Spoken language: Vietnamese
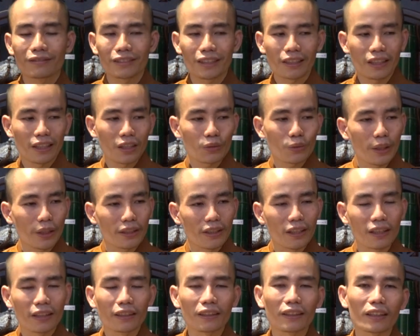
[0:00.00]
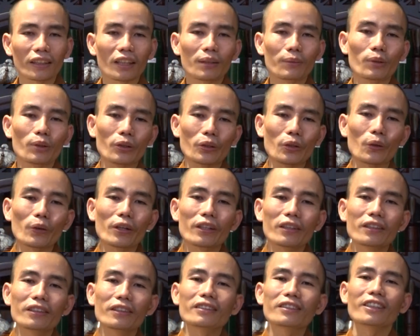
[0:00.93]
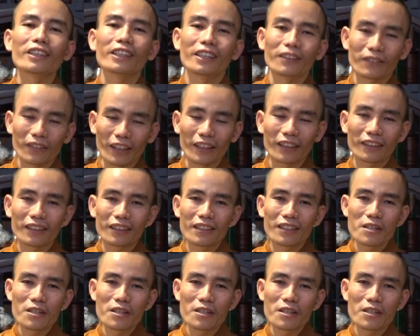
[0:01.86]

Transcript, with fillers: Cho nên ở ngoài đời là có một chỗ để nương tựa là vậy.